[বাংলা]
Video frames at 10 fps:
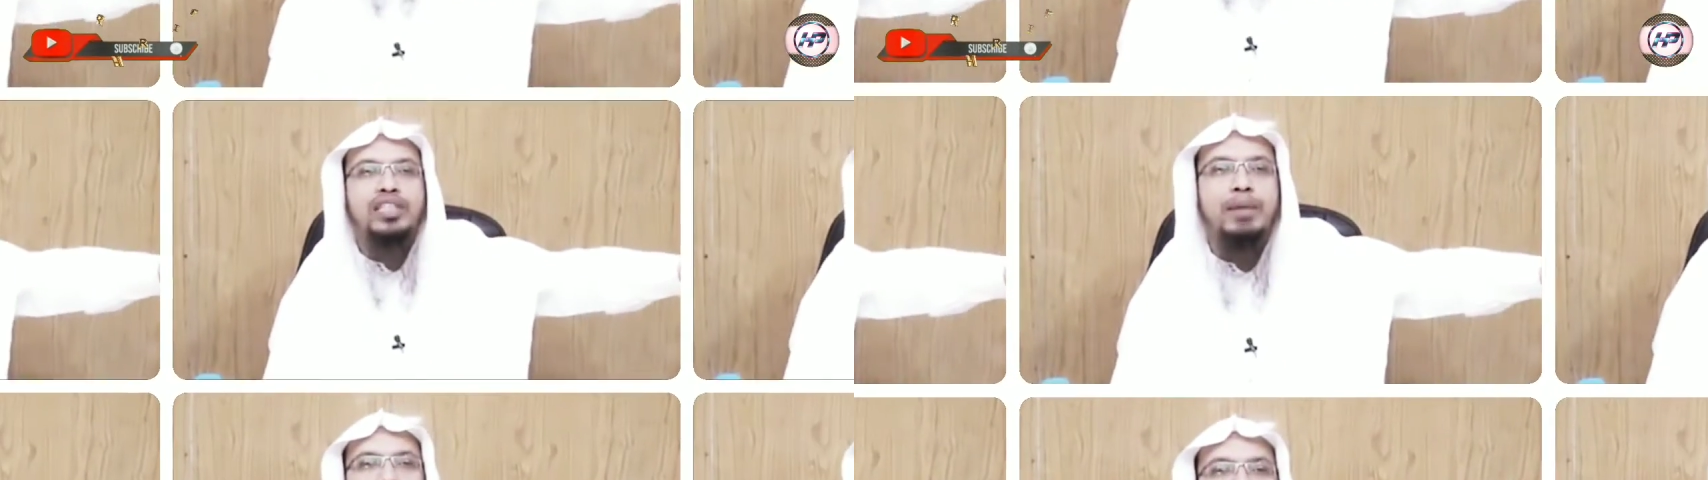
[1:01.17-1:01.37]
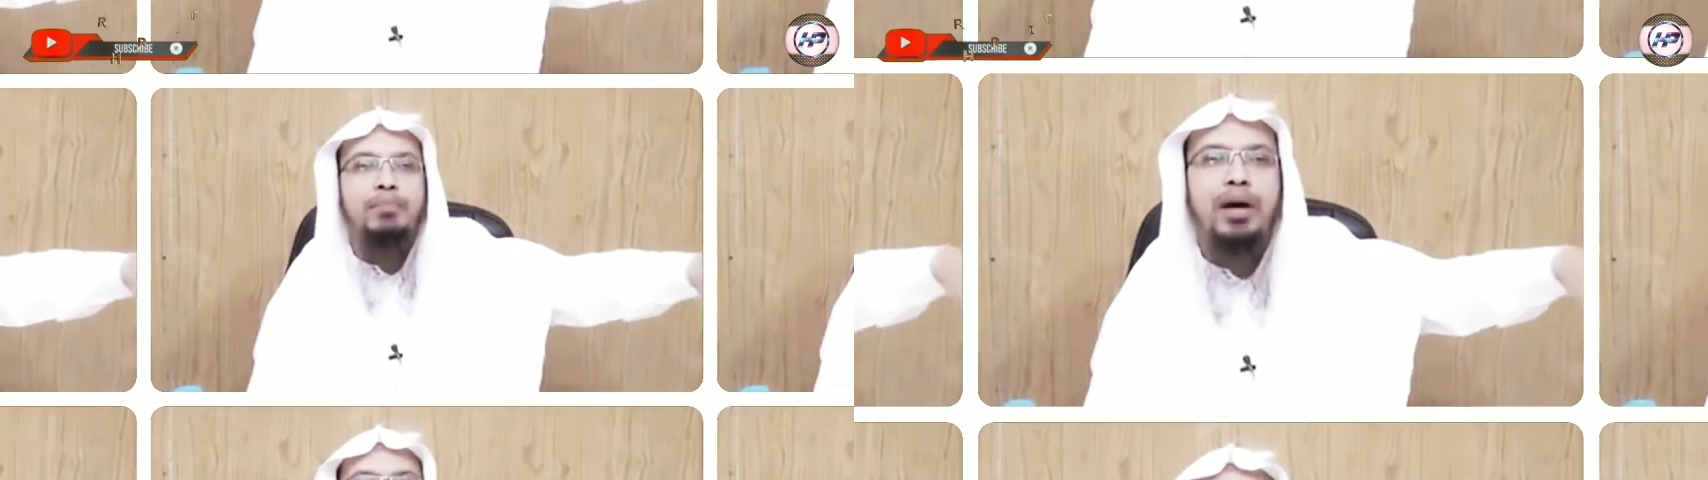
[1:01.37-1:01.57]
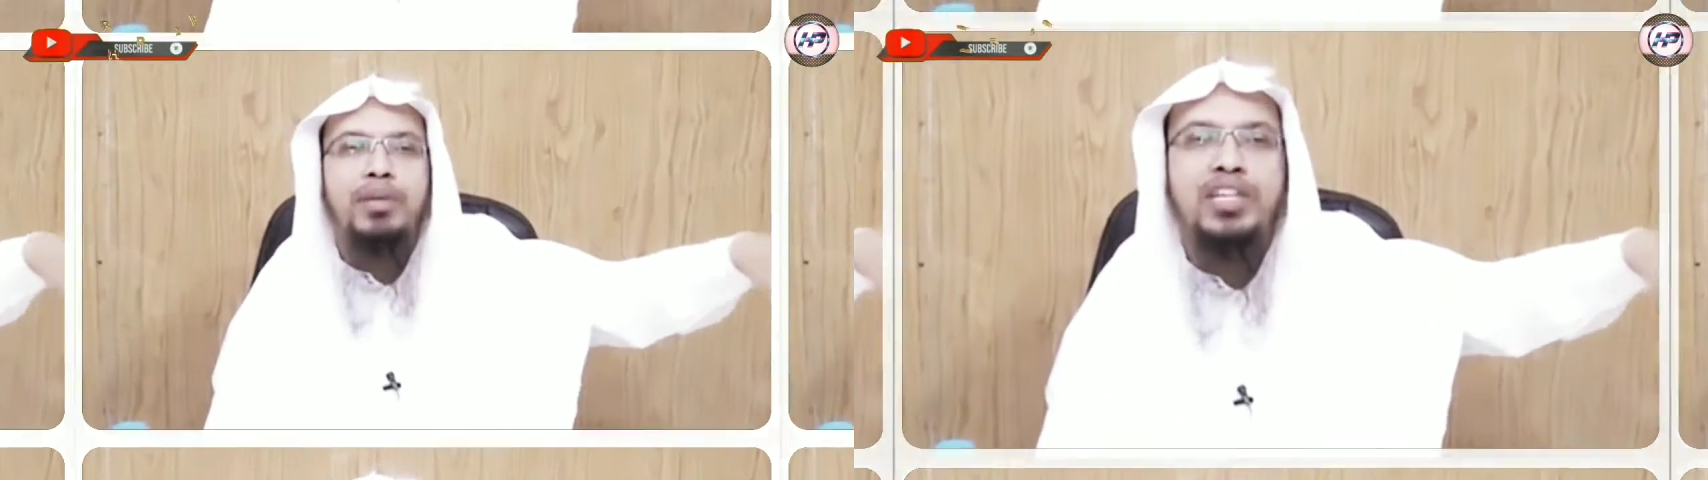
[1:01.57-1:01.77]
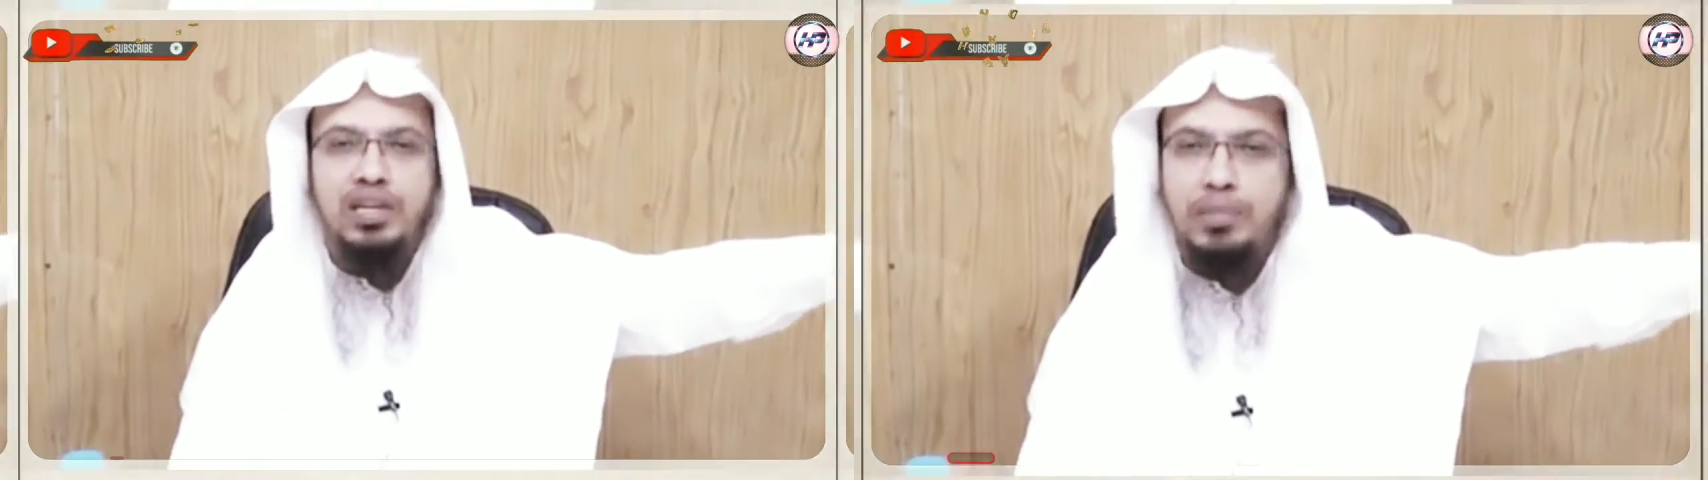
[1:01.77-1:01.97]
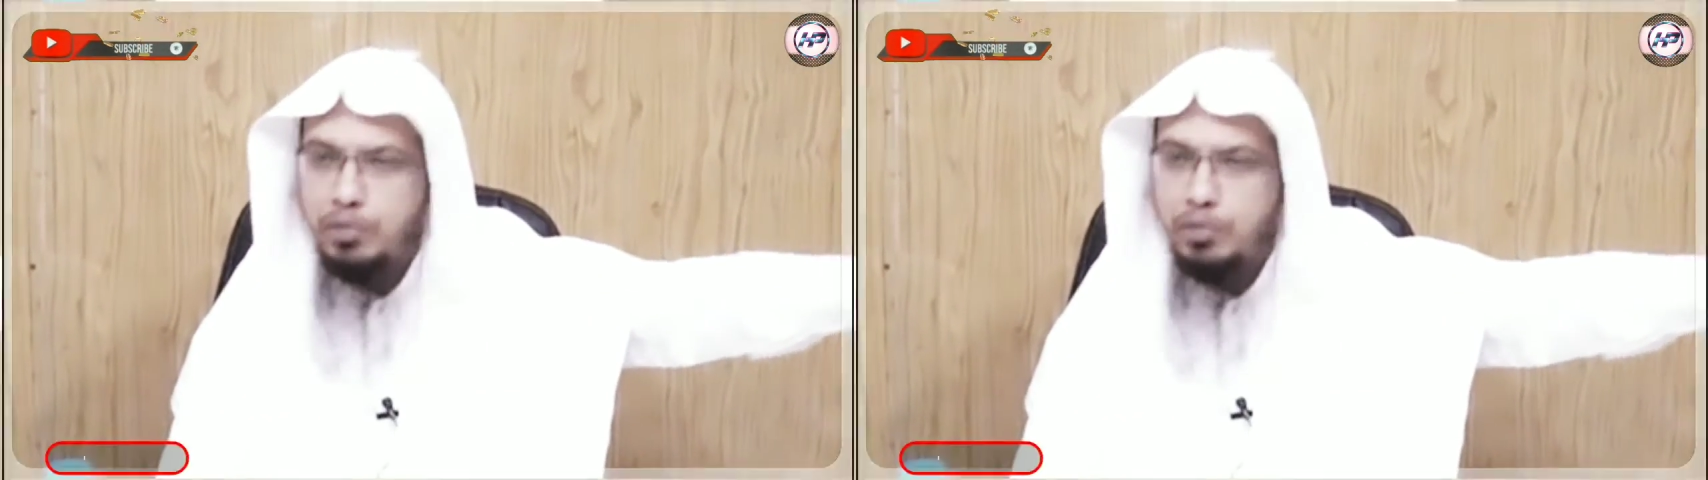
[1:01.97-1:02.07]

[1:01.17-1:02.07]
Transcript: টেপ বা বেসিনের